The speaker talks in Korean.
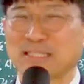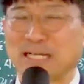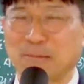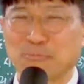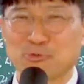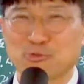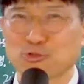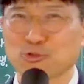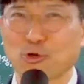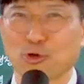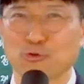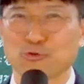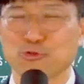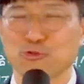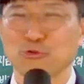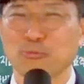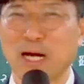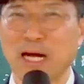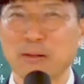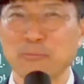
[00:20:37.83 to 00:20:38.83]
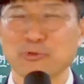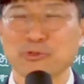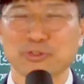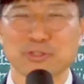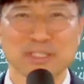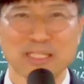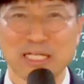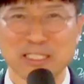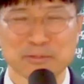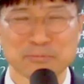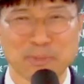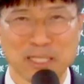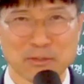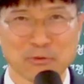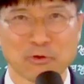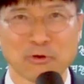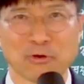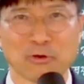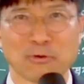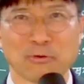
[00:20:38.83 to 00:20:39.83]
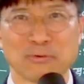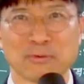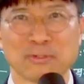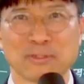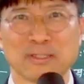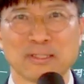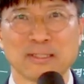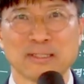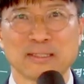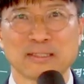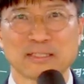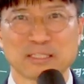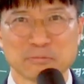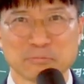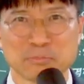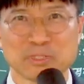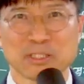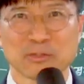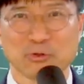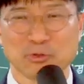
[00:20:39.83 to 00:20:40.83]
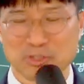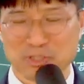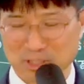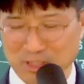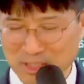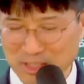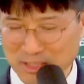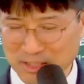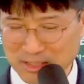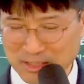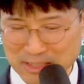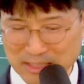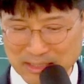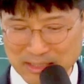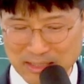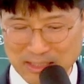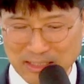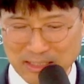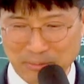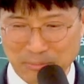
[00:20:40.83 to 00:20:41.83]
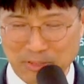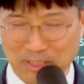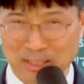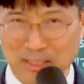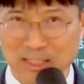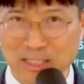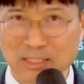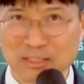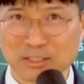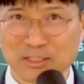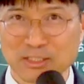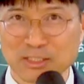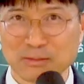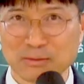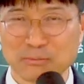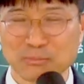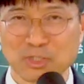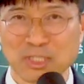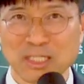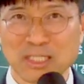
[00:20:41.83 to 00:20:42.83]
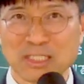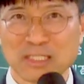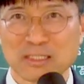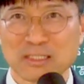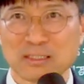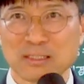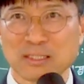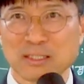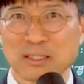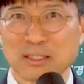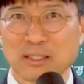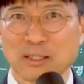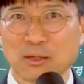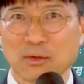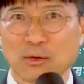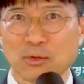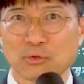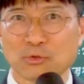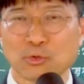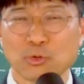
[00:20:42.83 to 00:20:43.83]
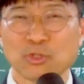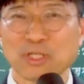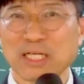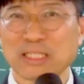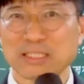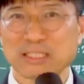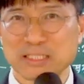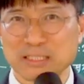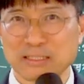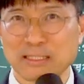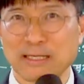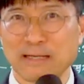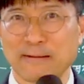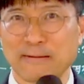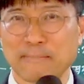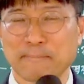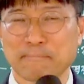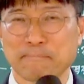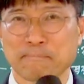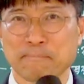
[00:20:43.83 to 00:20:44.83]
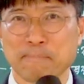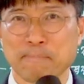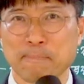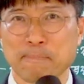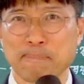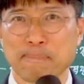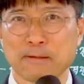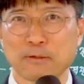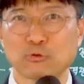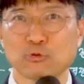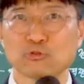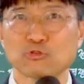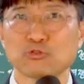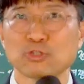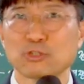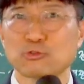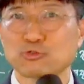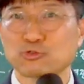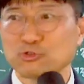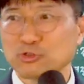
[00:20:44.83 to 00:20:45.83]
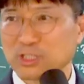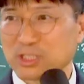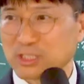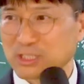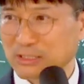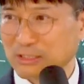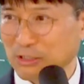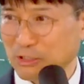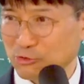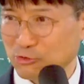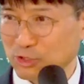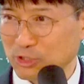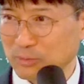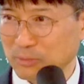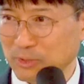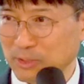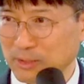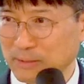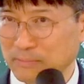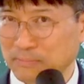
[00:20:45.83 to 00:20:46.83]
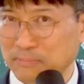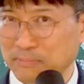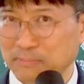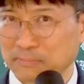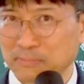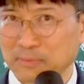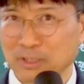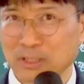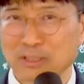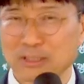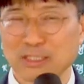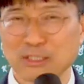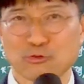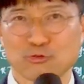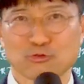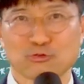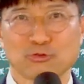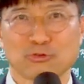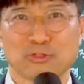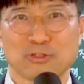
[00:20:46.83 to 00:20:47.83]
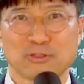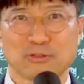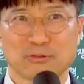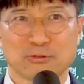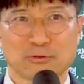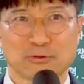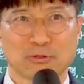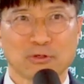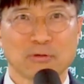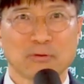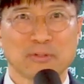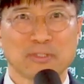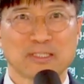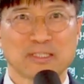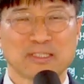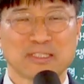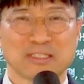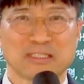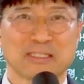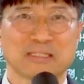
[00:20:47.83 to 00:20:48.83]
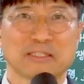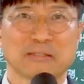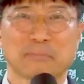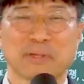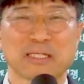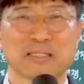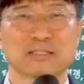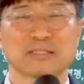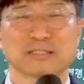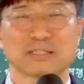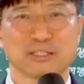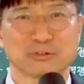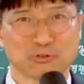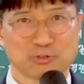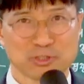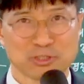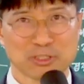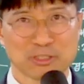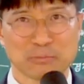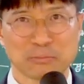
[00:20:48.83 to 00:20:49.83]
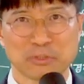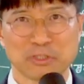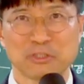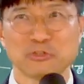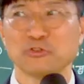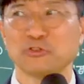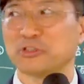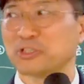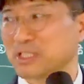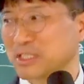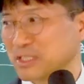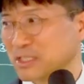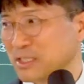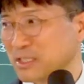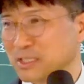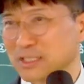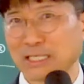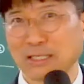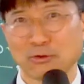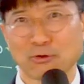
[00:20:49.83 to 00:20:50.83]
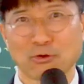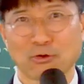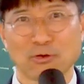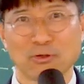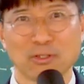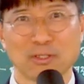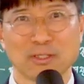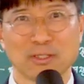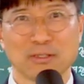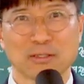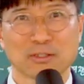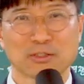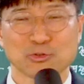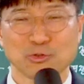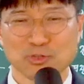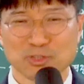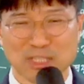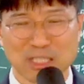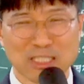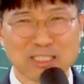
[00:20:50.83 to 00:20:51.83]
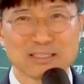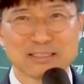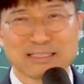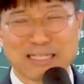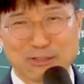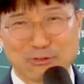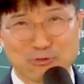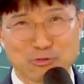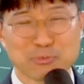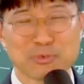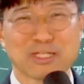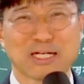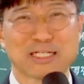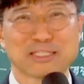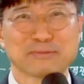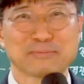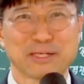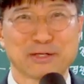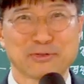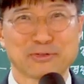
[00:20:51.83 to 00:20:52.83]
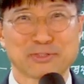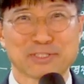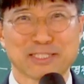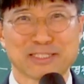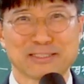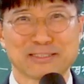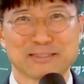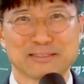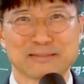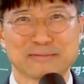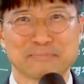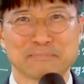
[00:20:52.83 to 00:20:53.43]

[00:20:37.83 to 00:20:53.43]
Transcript: 감추고 두 마음으로 그렇게 하지 말고 진짜로 섬기는 자세여야 합니다. 그래서 지금 종이 아니신데 우주의 주인이시네 예수님이 허리에 수건을 들고 제자들의 발을 씻겨주신 겁니다. 너희들 이렇게 섬기라고 서로 자리 다툼이나 하지 말고 사실은